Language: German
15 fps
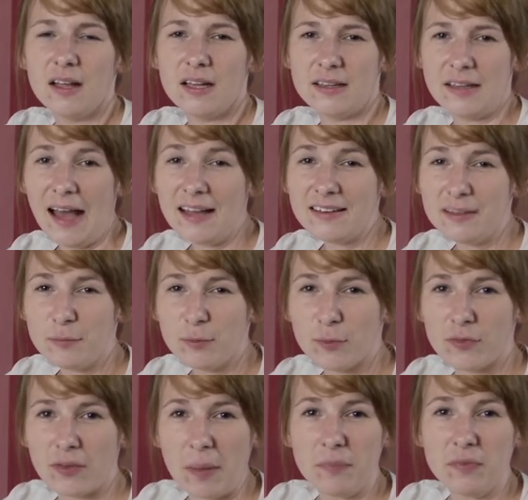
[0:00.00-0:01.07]
Nach dem
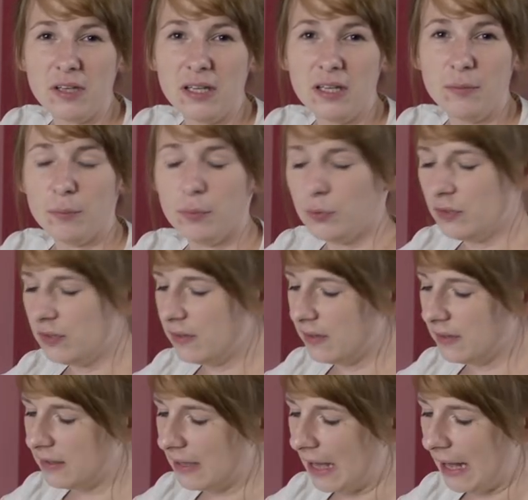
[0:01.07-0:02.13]
Zusammennähen bügelt ihr
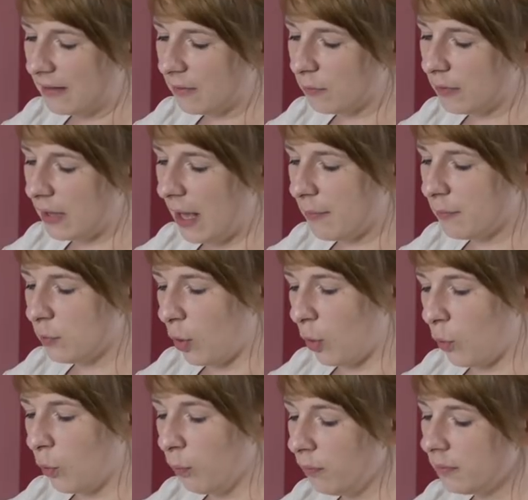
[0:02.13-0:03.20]
die Nahtzugaben noch
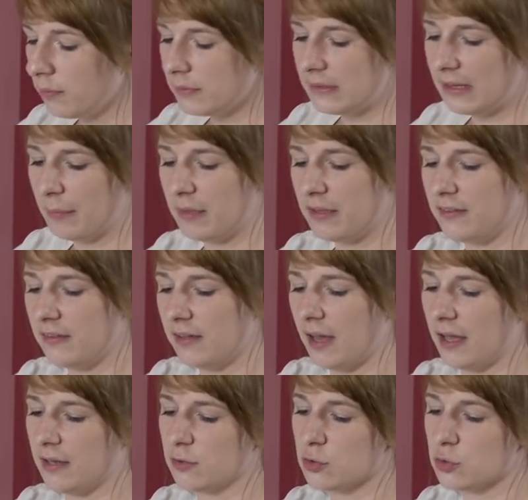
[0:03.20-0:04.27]
um, damit ihr
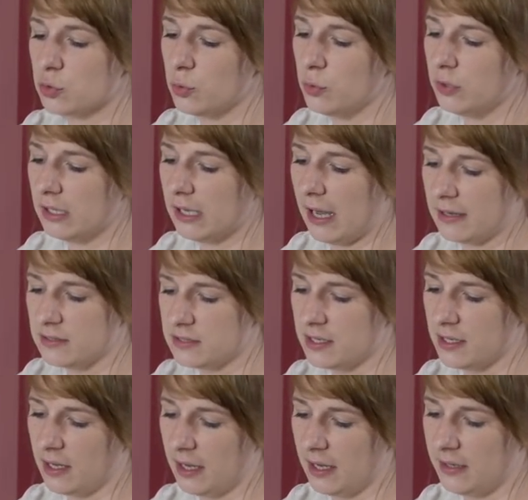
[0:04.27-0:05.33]
eine schöne Kante
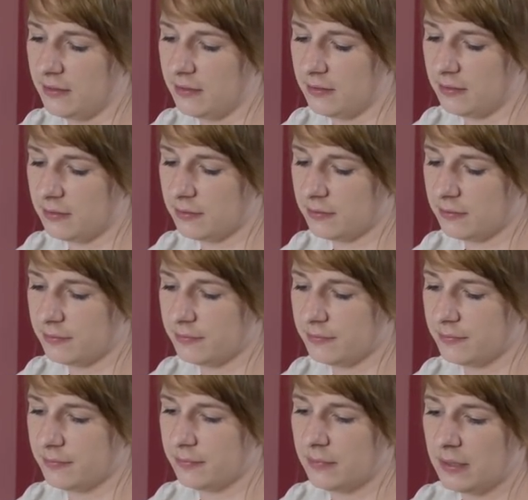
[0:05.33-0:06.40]
erhaltet.
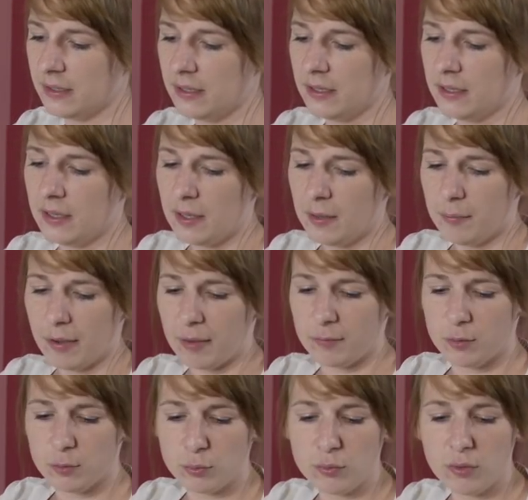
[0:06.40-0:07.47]
Beim
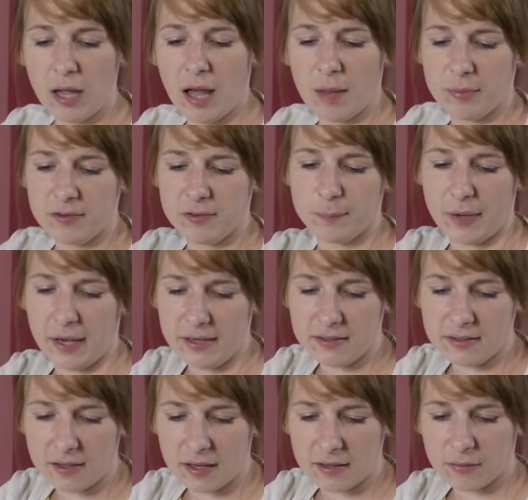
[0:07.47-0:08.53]
Lu habe ich
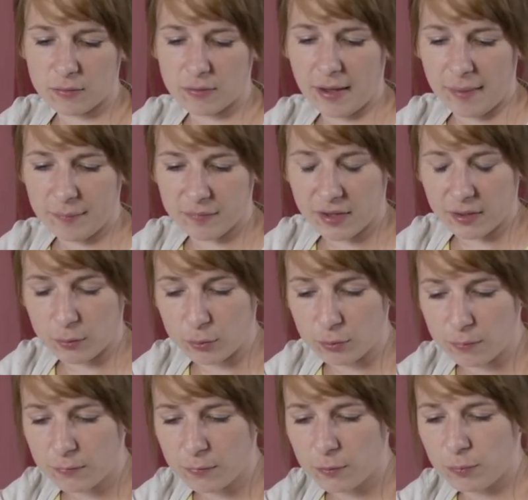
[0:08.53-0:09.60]
beide Nahtzugaben nach
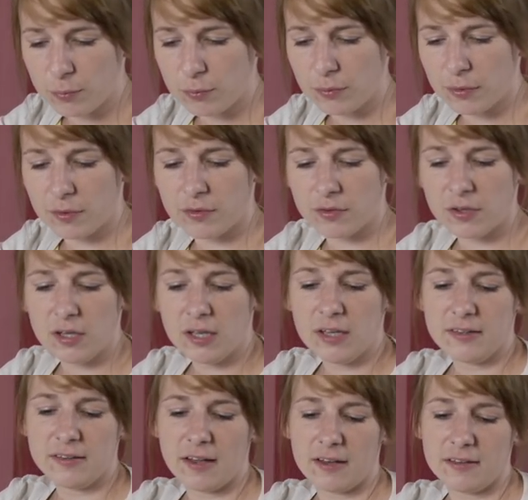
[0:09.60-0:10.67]
oben gebügelt,
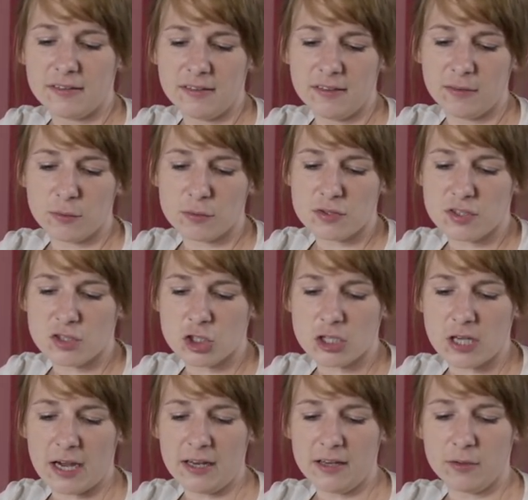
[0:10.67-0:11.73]
da dies durch die
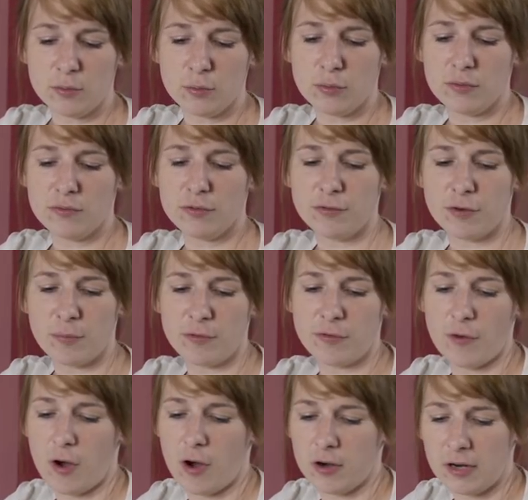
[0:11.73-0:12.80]
steile Kurve vom
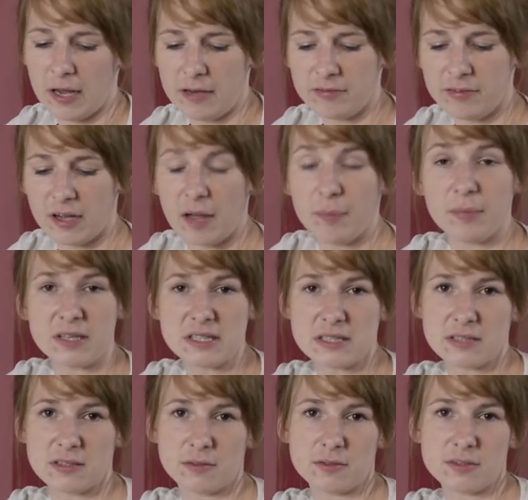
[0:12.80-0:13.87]
Vorn einfach am
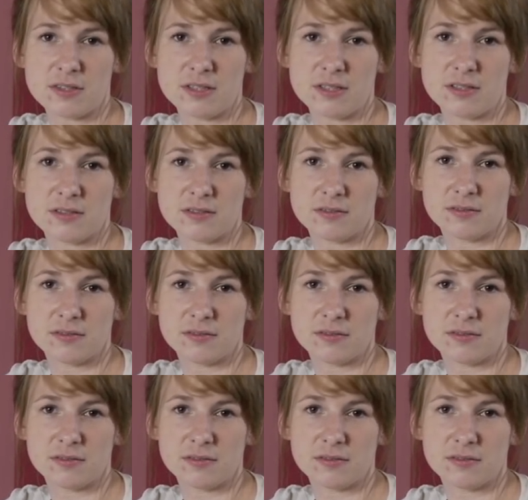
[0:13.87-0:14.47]
besten aussieht.